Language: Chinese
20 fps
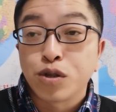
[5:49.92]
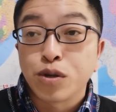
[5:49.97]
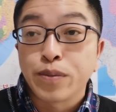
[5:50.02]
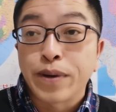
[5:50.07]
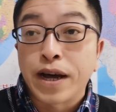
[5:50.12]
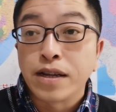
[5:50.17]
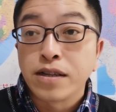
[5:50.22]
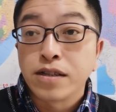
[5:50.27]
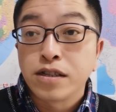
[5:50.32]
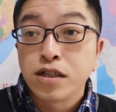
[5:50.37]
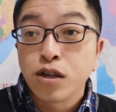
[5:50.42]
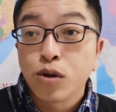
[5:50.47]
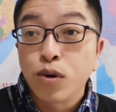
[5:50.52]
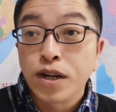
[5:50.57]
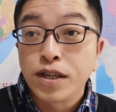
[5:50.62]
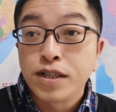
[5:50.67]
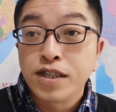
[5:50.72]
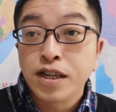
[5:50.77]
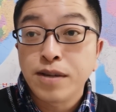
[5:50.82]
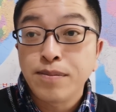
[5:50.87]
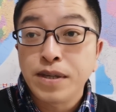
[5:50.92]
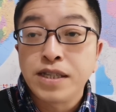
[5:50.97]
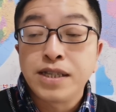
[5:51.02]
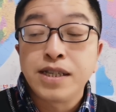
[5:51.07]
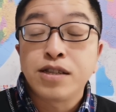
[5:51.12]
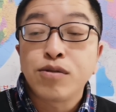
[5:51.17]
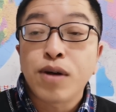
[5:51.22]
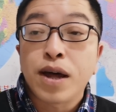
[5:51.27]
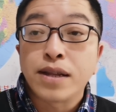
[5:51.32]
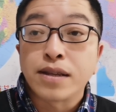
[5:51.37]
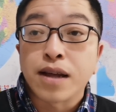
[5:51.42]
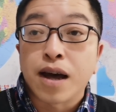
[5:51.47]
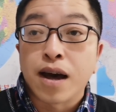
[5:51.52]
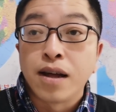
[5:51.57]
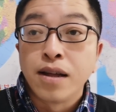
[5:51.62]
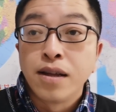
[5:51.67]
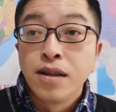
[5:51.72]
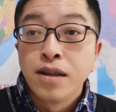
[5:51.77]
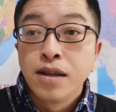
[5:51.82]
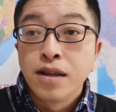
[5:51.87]
对吧？经过了精密计算的
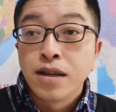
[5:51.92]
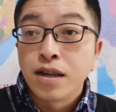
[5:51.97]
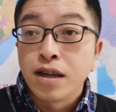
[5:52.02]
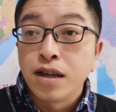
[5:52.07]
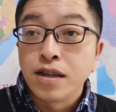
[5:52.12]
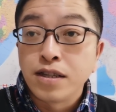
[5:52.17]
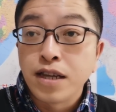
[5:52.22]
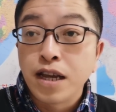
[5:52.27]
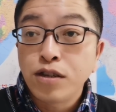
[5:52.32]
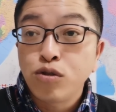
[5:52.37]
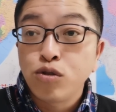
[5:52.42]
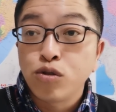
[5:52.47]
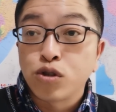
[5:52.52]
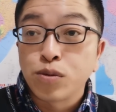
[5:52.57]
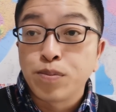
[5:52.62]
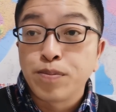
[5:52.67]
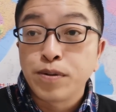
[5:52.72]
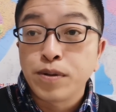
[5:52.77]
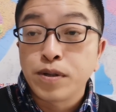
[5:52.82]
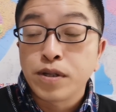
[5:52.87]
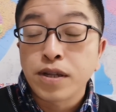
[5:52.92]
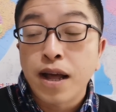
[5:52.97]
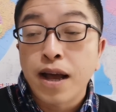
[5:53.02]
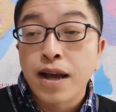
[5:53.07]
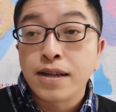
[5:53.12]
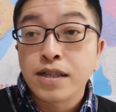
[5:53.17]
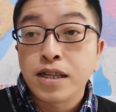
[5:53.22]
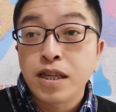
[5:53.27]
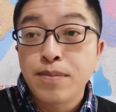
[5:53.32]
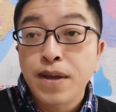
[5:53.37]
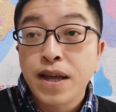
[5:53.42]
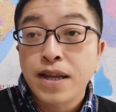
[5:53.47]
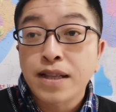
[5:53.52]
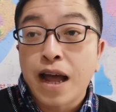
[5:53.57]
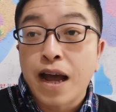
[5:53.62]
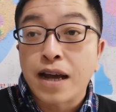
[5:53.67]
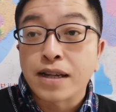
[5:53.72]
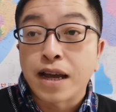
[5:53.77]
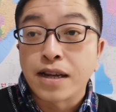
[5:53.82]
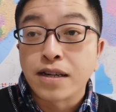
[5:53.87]
啊。呃，也许是是在地面
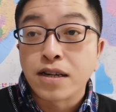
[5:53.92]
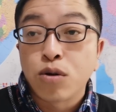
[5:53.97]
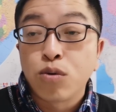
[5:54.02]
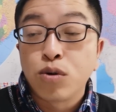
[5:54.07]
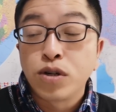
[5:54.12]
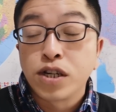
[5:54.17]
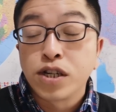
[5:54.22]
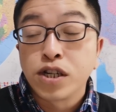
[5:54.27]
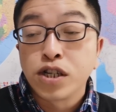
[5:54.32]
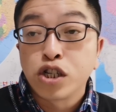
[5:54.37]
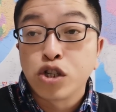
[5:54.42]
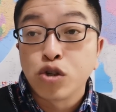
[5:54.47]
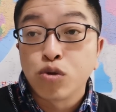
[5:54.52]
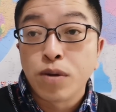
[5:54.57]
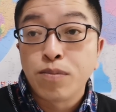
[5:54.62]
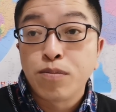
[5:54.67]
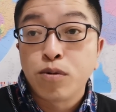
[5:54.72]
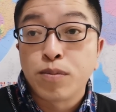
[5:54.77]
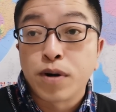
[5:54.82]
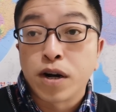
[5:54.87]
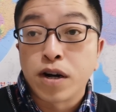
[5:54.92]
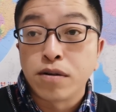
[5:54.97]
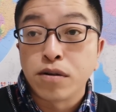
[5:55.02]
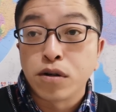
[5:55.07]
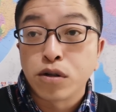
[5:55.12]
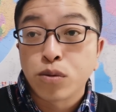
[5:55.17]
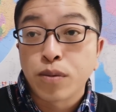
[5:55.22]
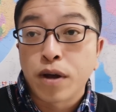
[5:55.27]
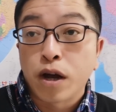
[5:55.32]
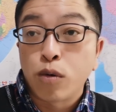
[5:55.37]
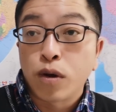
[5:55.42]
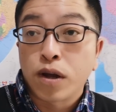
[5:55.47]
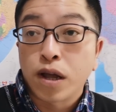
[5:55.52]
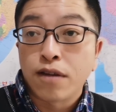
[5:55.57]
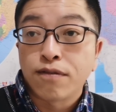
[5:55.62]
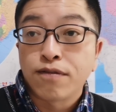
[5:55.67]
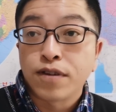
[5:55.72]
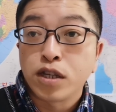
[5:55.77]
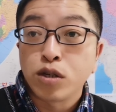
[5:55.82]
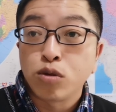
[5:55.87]
塔台上或者是指挥部门儿，对吧？会
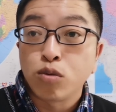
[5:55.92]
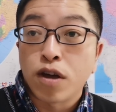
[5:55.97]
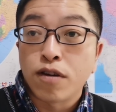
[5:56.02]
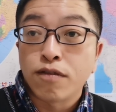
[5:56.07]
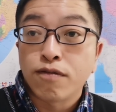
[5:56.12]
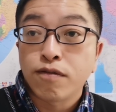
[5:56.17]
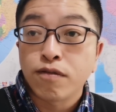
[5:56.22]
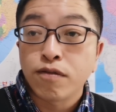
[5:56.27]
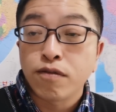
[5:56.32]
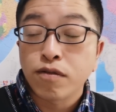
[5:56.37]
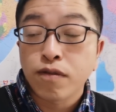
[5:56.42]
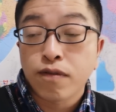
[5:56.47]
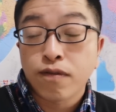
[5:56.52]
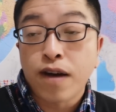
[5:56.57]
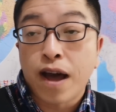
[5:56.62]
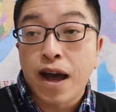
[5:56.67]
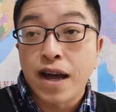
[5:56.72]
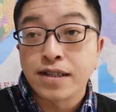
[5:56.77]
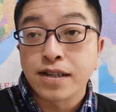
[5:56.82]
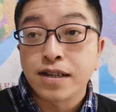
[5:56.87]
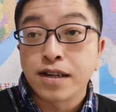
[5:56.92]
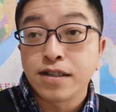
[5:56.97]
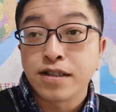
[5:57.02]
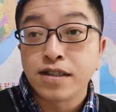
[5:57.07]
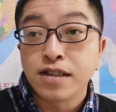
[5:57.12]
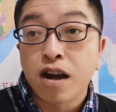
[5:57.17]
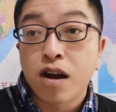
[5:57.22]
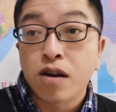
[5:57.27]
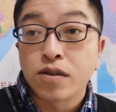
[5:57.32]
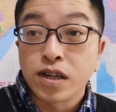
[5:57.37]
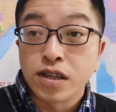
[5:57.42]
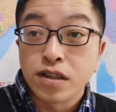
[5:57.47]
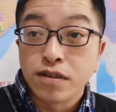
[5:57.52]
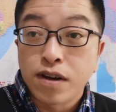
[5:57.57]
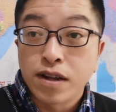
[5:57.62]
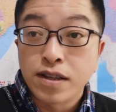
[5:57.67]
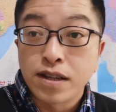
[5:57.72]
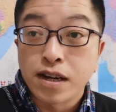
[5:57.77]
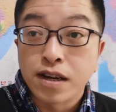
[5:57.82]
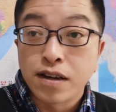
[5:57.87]
给飞行员发这个信号的，你
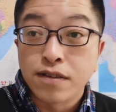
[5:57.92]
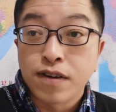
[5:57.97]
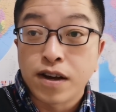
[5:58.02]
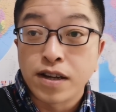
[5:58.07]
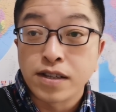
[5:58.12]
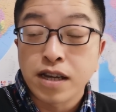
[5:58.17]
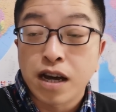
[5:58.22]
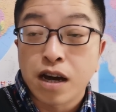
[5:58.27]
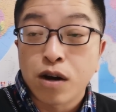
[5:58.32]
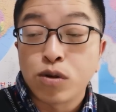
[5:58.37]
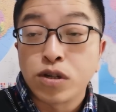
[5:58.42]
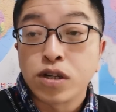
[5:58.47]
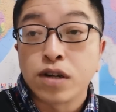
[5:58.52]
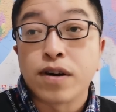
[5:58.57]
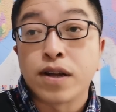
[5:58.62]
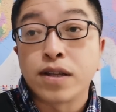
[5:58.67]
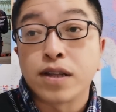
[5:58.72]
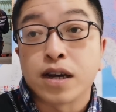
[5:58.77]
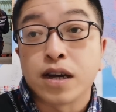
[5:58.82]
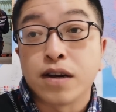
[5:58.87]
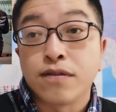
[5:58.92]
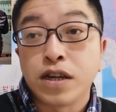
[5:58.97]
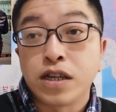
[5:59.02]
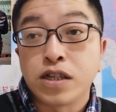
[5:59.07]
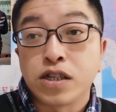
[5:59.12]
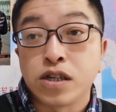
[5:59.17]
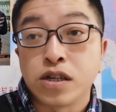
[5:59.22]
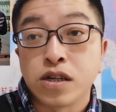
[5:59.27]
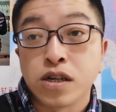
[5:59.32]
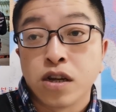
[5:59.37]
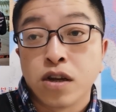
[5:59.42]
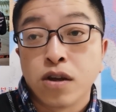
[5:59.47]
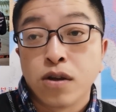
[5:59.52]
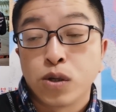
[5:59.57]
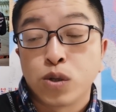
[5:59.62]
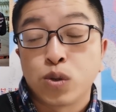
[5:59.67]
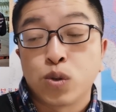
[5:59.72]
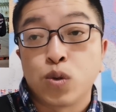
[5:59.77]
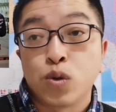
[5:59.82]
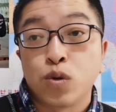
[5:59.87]
往哪个方向或者往哪个位置
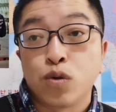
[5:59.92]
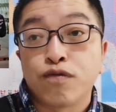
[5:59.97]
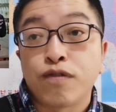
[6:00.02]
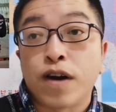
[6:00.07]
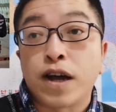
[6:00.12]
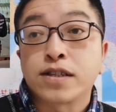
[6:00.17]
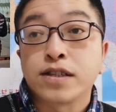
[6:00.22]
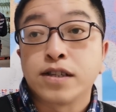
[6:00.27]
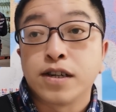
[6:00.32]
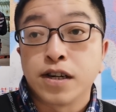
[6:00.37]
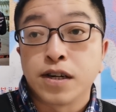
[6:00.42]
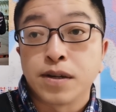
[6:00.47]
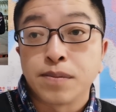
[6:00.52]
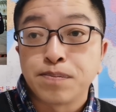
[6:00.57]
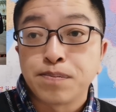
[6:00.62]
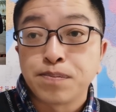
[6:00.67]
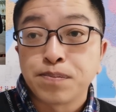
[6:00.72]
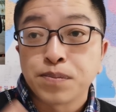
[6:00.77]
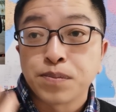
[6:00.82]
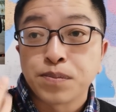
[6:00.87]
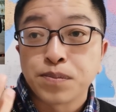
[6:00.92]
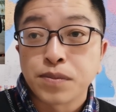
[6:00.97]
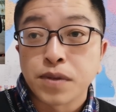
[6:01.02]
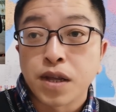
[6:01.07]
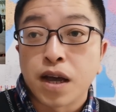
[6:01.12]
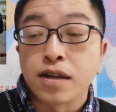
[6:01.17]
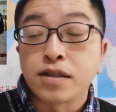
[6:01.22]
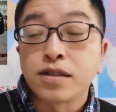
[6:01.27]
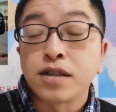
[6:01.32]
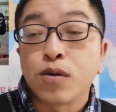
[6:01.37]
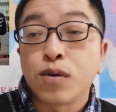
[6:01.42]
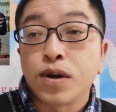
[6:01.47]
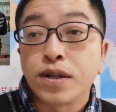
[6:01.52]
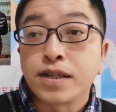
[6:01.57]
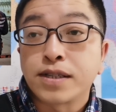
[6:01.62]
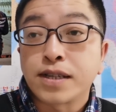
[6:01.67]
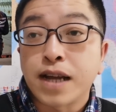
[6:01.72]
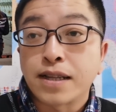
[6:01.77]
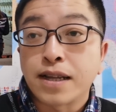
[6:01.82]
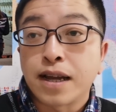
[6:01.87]
去发射啊？相关
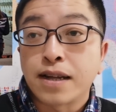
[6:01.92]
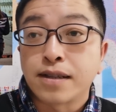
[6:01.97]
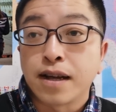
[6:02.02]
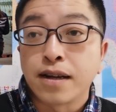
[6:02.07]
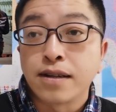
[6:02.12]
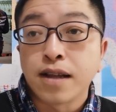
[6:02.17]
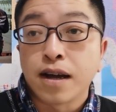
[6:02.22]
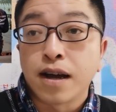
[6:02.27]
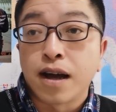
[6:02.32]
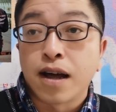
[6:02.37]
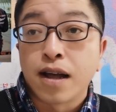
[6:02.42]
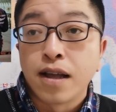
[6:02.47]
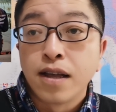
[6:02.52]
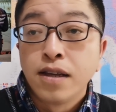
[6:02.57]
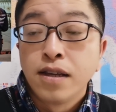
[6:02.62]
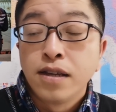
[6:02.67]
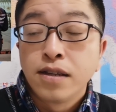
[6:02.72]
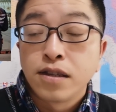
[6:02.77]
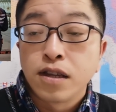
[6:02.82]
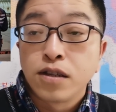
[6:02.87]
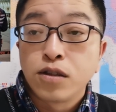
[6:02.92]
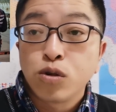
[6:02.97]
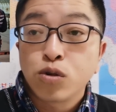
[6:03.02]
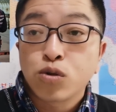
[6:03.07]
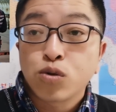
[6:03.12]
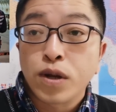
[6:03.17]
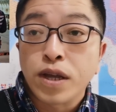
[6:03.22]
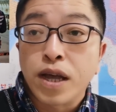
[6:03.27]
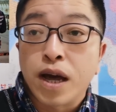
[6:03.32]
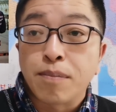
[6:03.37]
的炸弹等等啊。也就是说